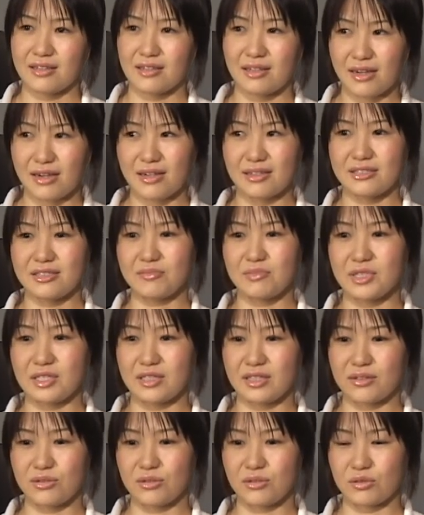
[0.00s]
が初め
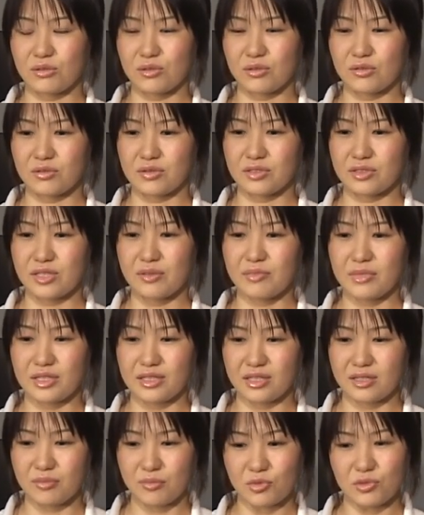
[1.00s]
てこうせめ
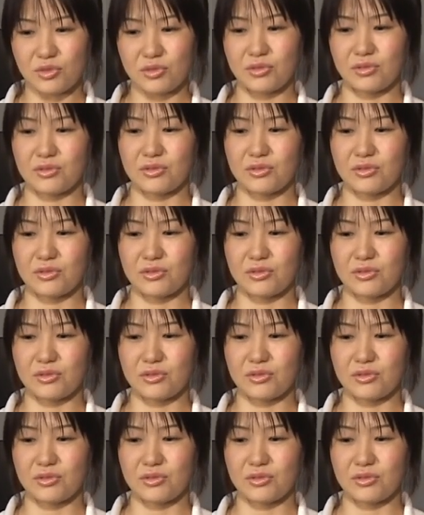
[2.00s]
てもの